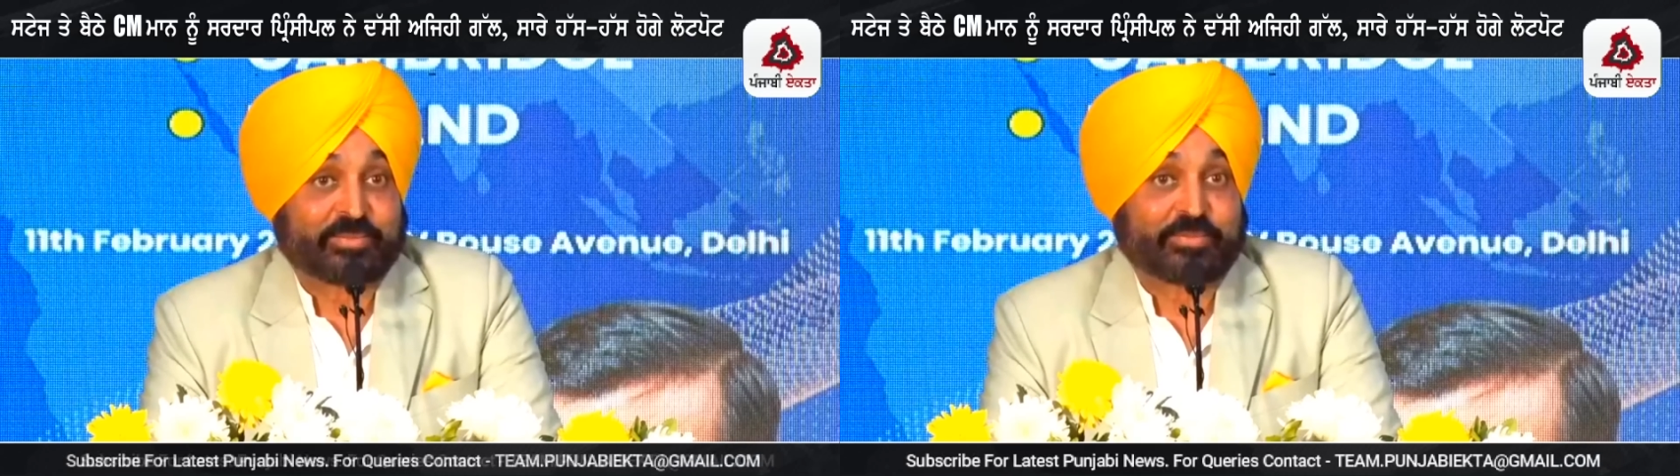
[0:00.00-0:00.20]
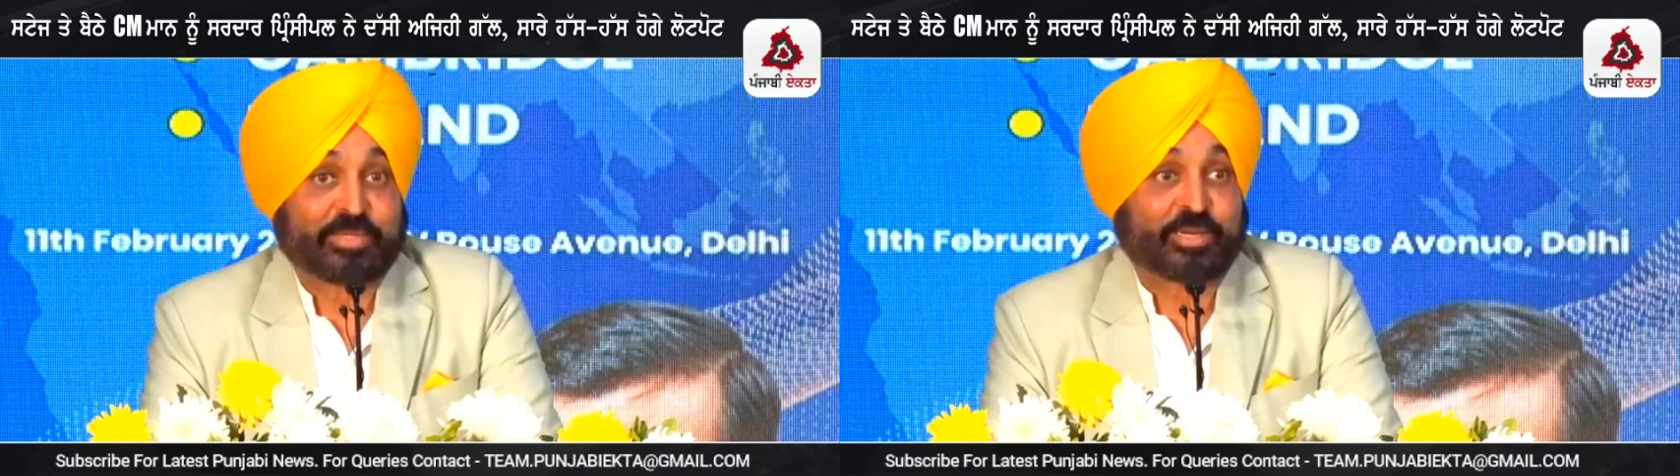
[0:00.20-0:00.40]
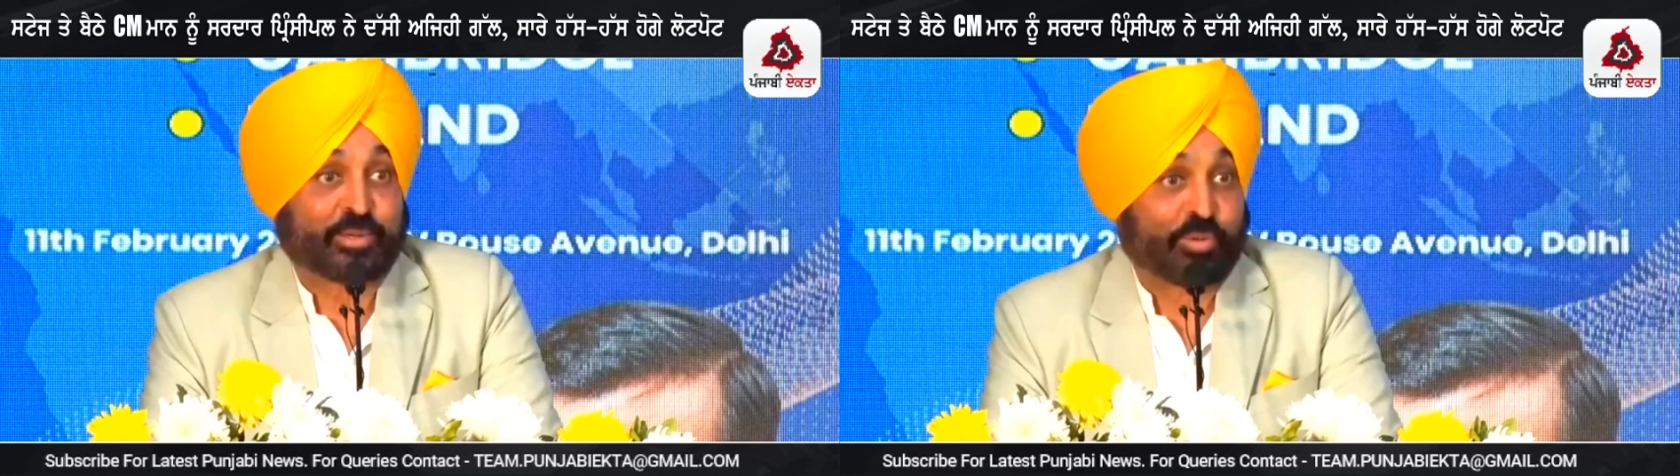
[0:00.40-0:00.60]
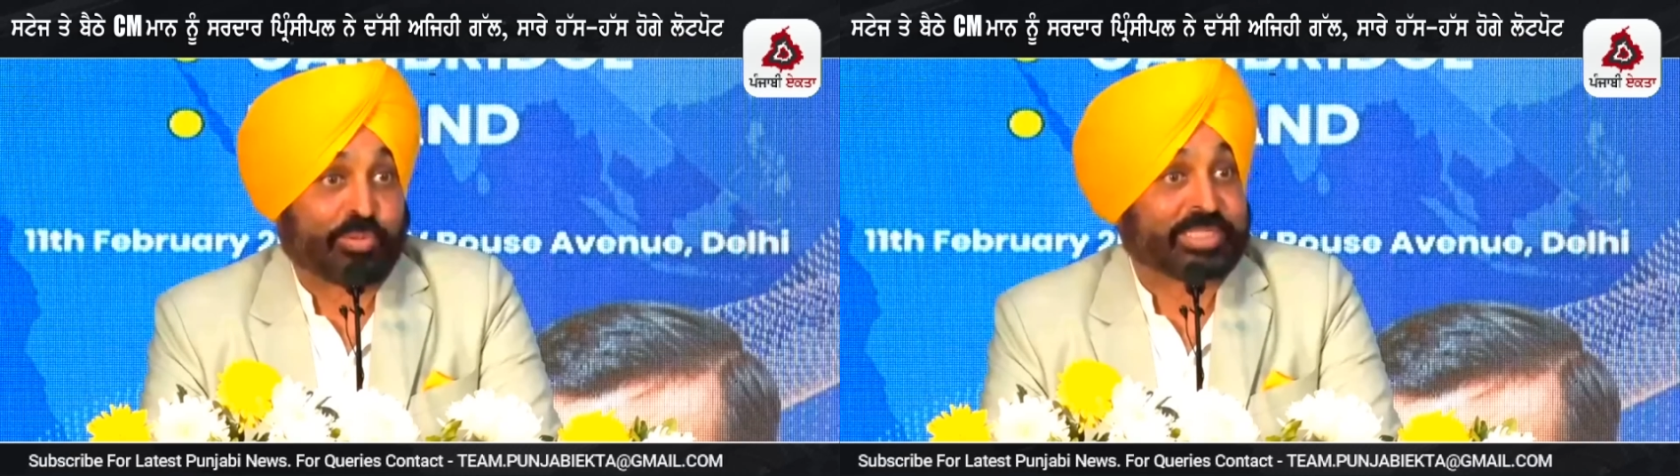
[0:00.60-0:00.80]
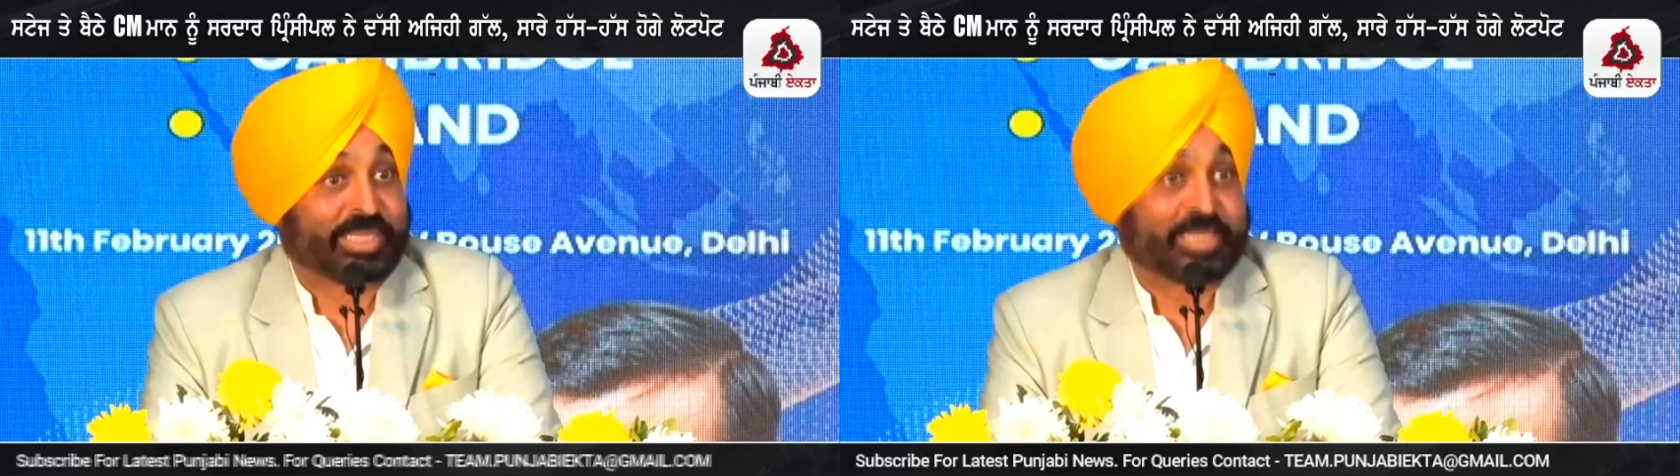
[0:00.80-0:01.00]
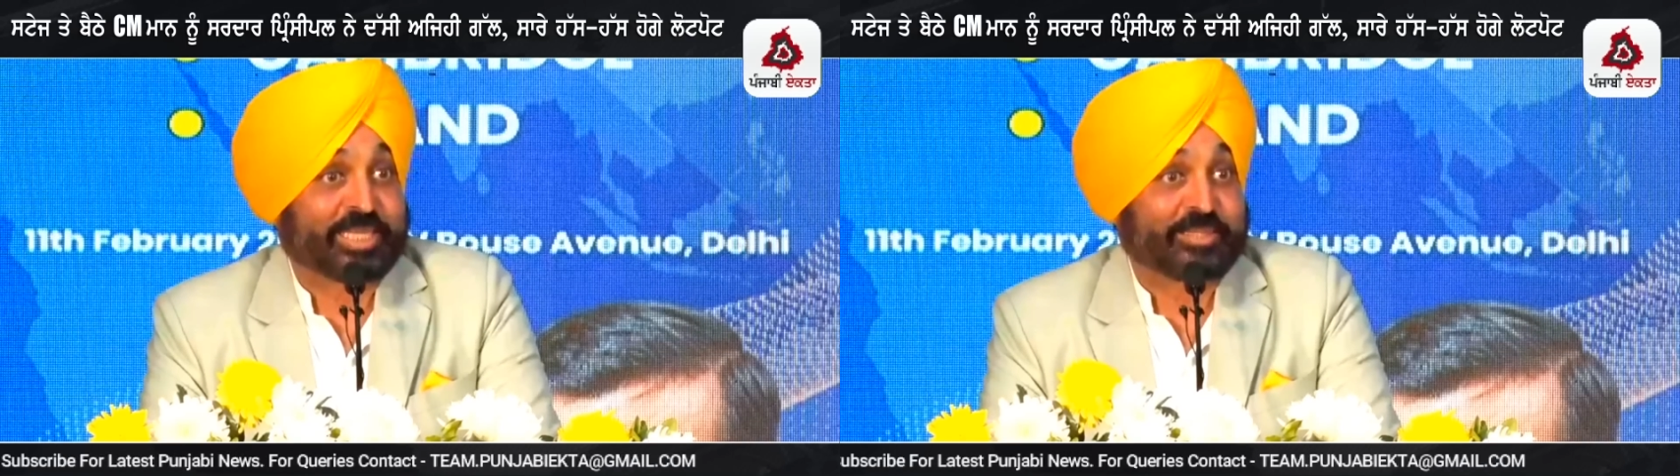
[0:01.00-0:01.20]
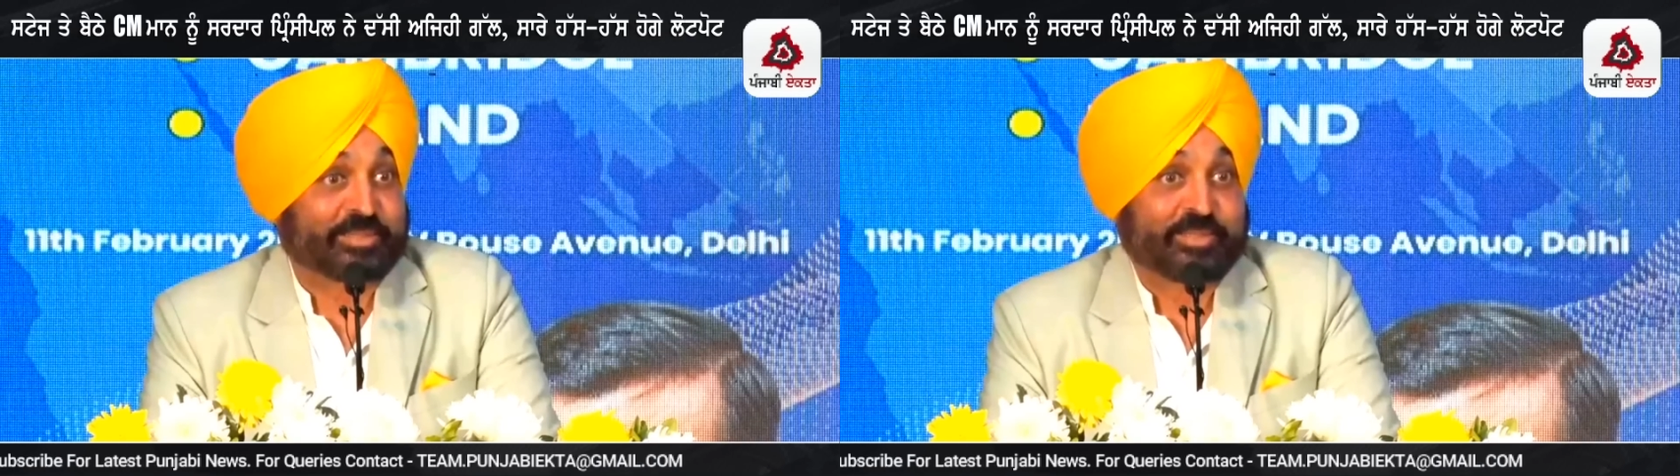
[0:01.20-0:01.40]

वी आर ग्लोबल सिटीजन